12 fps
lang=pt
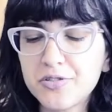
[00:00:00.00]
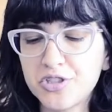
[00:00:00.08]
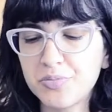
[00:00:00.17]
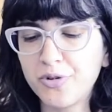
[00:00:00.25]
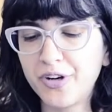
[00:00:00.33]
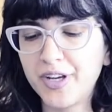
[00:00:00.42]
isso
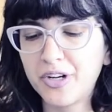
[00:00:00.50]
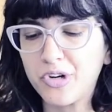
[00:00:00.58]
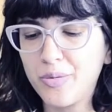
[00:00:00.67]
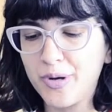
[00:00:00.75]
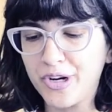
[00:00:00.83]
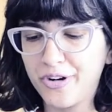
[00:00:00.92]
de morrer
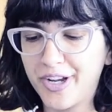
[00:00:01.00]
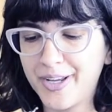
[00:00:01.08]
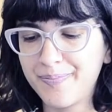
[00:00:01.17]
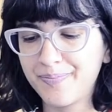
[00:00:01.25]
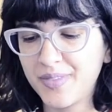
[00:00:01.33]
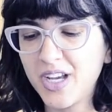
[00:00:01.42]
como herói.
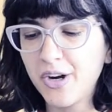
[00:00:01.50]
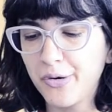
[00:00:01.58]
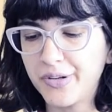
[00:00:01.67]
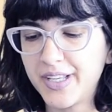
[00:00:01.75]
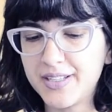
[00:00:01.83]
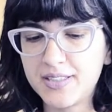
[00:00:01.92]

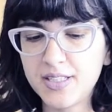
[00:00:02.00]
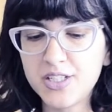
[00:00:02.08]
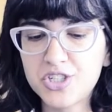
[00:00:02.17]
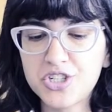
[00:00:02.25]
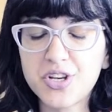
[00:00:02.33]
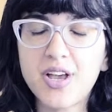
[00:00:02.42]
O que
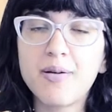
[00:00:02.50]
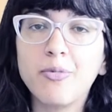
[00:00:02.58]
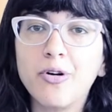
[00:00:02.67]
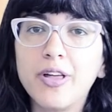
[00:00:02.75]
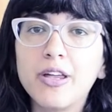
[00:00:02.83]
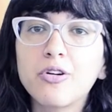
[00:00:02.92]
existe é
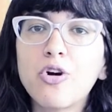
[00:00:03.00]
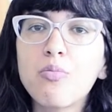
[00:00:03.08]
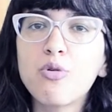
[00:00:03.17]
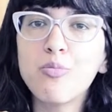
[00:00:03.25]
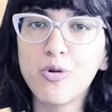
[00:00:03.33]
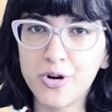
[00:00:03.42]
morrer
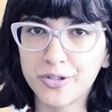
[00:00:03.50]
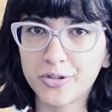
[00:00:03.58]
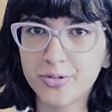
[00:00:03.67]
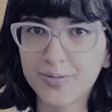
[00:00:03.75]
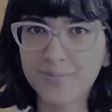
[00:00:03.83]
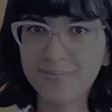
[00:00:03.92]
como
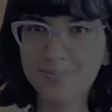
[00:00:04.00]
morto.